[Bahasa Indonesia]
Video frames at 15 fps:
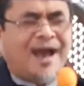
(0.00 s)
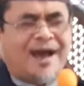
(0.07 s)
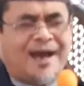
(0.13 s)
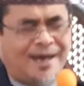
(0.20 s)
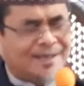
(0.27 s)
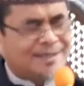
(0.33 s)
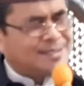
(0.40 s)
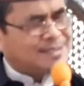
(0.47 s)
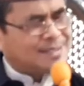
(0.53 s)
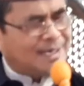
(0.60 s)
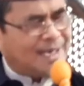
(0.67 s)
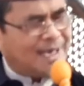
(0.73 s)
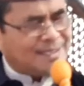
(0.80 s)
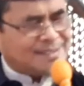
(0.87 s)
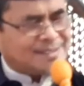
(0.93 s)
hari
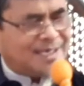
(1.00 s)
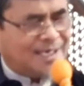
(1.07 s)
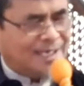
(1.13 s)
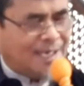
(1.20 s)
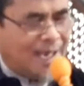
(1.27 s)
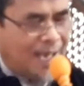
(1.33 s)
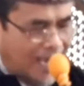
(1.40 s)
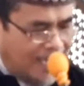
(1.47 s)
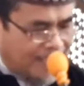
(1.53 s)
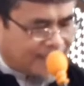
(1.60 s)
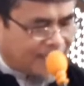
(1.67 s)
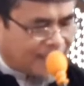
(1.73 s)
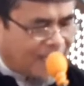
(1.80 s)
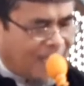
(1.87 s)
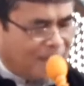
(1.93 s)
Selasa
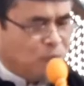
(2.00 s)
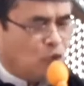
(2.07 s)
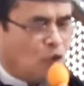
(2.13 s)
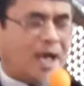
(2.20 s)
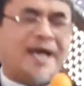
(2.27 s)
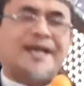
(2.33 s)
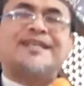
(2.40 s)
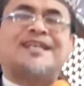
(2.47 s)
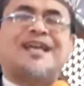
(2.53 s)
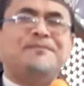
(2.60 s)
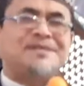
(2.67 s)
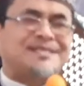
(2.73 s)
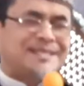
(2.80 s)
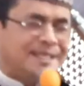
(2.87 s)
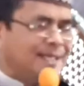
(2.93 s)
hari Rabu hari
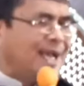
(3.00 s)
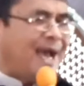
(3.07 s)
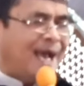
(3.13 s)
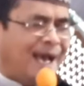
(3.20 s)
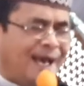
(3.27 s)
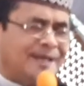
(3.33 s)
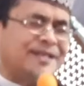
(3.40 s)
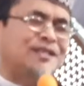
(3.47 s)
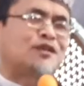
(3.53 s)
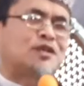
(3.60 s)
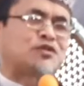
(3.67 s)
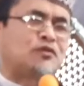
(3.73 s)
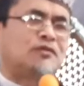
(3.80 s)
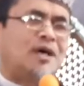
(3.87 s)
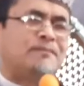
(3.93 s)
Kamis tiga hari
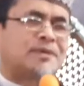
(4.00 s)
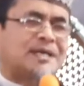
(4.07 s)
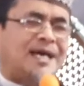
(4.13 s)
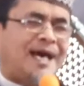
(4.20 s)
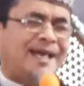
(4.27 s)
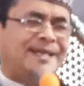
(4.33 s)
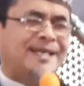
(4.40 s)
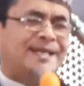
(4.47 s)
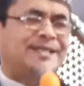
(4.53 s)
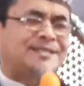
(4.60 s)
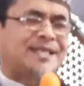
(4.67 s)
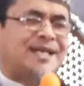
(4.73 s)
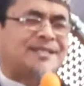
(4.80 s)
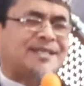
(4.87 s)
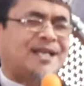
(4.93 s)
Rasulullah berada di
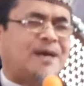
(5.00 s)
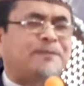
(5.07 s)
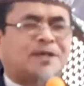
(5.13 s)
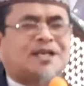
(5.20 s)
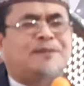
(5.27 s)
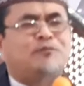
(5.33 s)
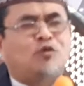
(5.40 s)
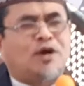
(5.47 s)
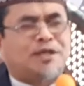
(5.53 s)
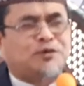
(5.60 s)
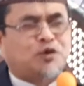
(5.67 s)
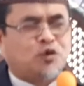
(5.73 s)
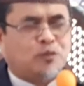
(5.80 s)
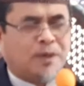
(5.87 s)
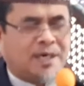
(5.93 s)
tengah-tengah perkampungan
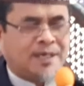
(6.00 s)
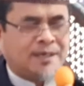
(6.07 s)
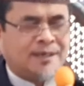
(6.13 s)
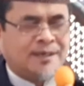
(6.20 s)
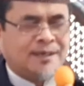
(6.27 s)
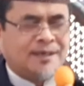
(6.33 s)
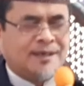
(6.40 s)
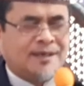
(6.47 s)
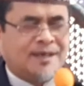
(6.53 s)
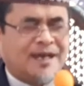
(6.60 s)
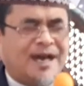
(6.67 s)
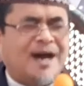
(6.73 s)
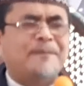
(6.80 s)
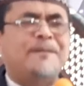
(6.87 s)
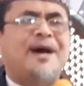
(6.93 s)
Kuba
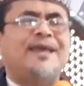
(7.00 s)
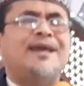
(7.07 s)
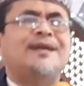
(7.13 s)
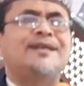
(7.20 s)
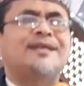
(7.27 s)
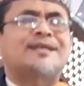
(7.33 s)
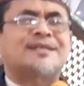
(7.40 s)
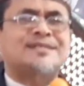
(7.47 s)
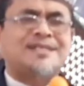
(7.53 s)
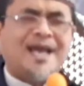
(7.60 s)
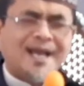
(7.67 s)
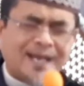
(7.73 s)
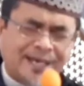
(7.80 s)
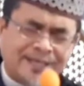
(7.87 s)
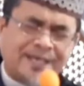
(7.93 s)
apa yang
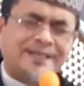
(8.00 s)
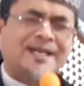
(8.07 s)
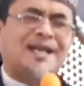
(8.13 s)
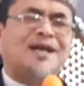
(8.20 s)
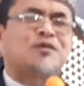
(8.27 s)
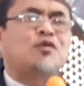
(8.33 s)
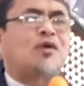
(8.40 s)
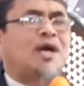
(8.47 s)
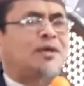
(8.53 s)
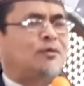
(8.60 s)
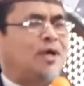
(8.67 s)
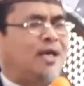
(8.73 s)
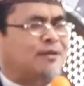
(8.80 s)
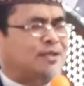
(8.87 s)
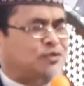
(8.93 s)
dikerjakan dan dilakukan
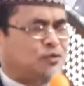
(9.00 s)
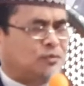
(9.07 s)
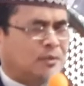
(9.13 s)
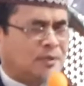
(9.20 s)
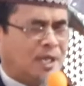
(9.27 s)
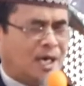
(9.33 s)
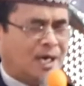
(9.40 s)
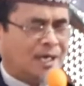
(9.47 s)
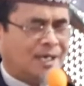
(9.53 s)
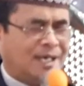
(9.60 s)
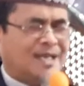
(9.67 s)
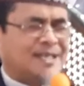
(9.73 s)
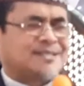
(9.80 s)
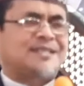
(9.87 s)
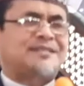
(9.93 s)
oleh Rasulullah
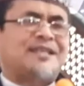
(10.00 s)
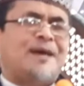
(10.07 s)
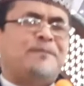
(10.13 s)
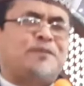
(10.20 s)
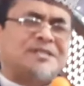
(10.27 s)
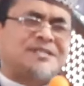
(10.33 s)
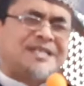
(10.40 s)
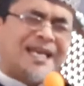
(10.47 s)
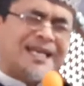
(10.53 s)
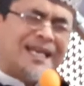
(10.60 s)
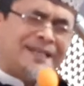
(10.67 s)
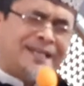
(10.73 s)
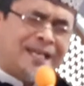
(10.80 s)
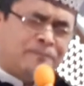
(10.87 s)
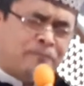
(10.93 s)
setelah
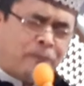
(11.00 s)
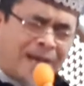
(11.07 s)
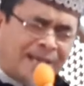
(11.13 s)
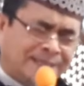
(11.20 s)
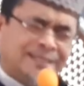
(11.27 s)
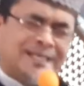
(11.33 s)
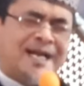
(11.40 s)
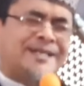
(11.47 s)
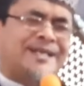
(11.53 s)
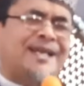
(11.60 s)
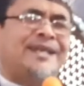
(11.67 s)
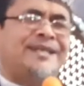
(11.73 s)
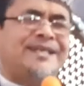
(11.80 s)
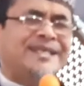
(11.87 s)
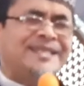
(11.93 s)
perjalanan panjang
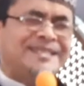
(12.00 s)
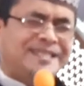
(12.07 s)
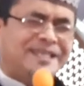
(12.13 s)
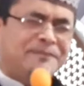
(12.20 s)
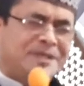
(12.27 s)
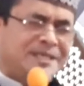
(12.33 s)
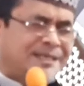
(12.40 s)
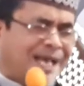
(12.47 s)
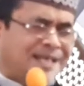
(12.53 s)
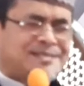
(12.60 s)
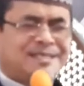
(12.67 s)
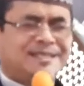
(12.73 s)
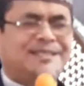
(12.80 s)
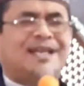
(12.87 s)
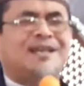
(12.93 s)
dengan
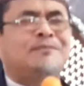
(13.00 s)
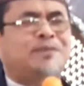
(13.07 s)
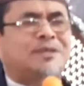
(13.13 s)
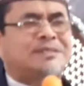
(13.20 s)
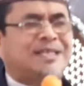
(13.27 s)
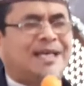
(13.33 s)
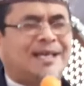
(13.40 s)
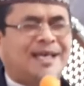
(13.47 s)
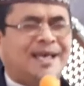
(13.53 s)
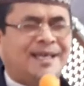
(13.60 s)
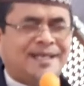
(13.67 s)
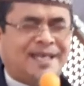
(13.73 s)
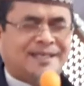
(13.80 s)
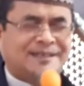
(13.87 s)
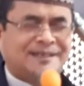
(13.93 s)
intimidasi dalam
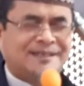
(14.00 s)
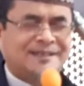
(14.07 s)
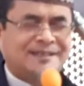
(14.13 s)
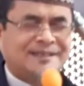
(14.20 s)
perjalanan